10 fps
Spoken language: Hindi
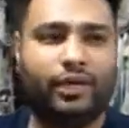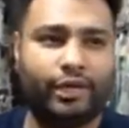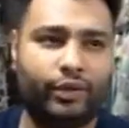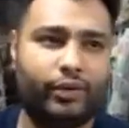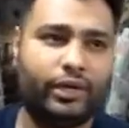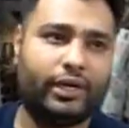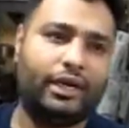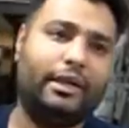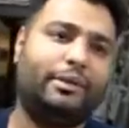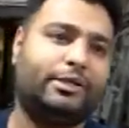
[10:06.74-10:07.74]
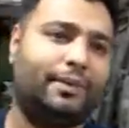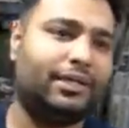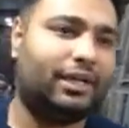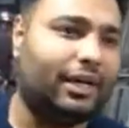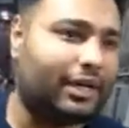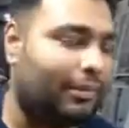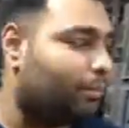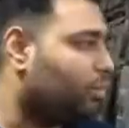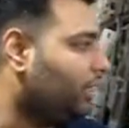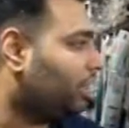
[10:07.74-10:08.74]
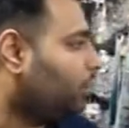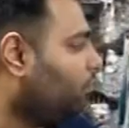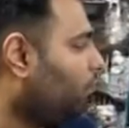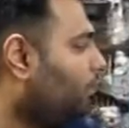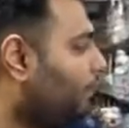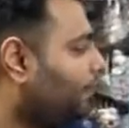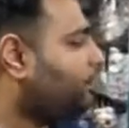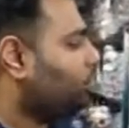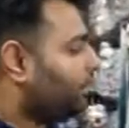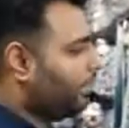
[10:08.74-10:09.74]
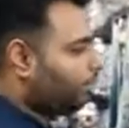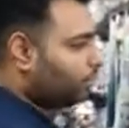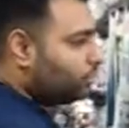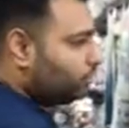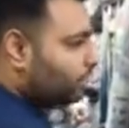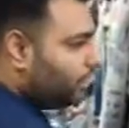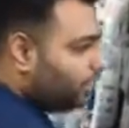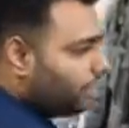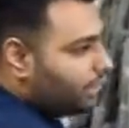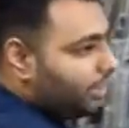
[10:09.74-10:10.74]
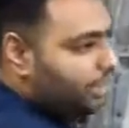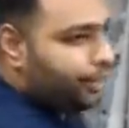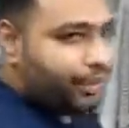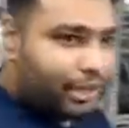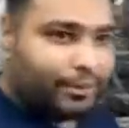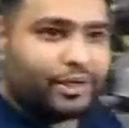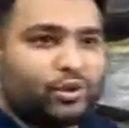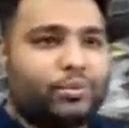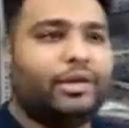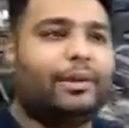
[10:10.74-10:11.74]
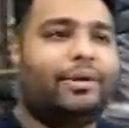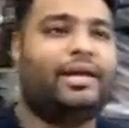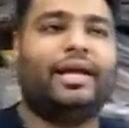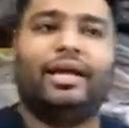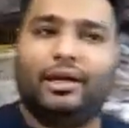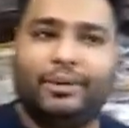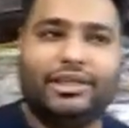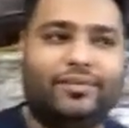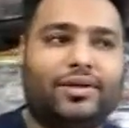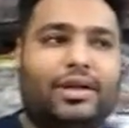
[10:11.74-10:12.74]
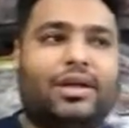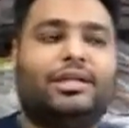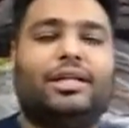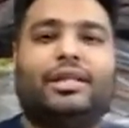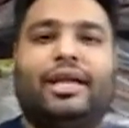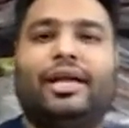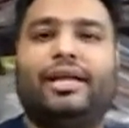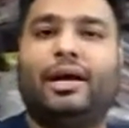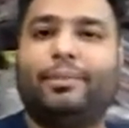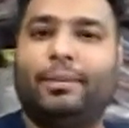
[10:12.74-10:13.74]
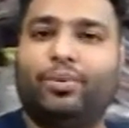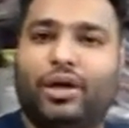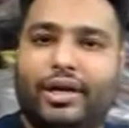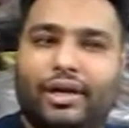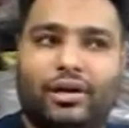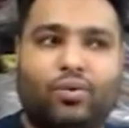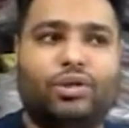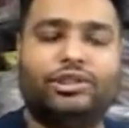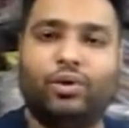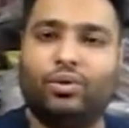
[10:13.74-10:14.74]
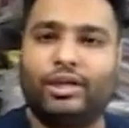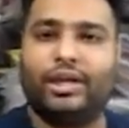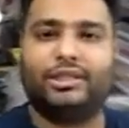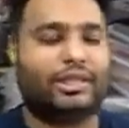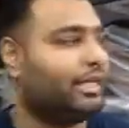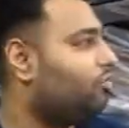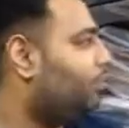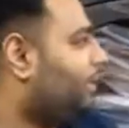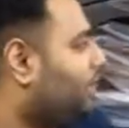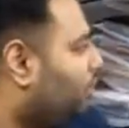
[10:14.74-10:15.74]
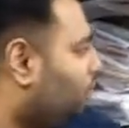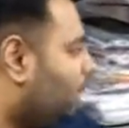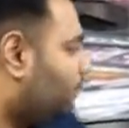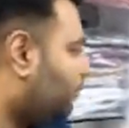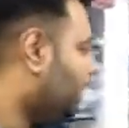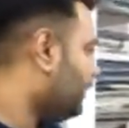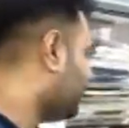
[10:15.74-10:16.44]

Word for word: न्यू ईयर के लिए मैं स्पेशल आइटम आपको दिखाता हूँ वॉल पेपर उतरे हैं बहुत सुंदर कि न्यू ईयर पे जो भी अपने नए घर में शिफ्ट करना चाहते हैं या अपने पुराने घर को अच्छी लुक देना चाहते हैं वो मैं दिखाऊंगा आपको आइए